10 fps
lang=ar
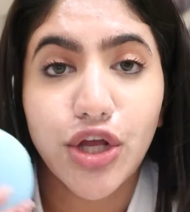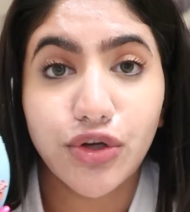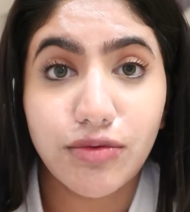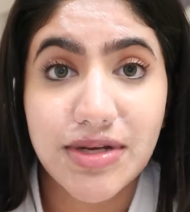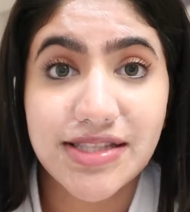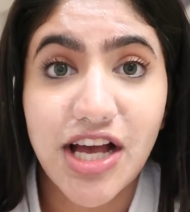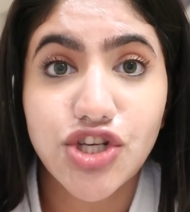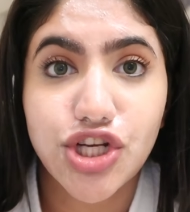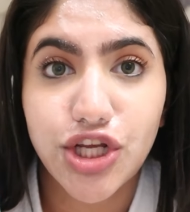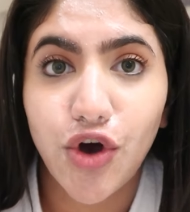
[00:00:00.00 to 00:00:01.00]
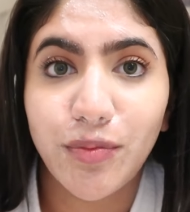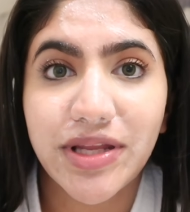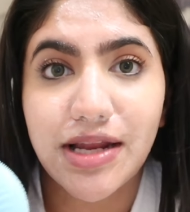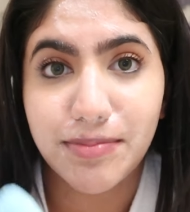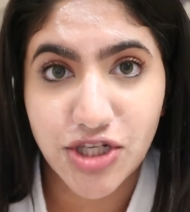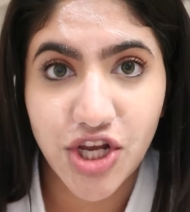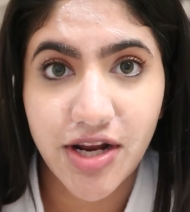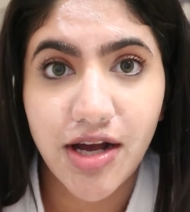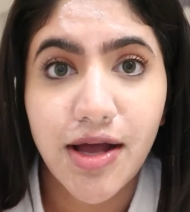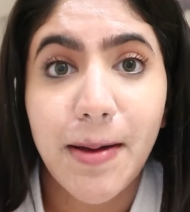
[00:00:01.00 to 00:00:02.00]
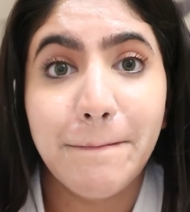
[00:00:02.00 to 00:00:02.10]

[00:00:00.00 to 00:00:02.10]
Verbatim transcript: انه المساج اليومي للبشره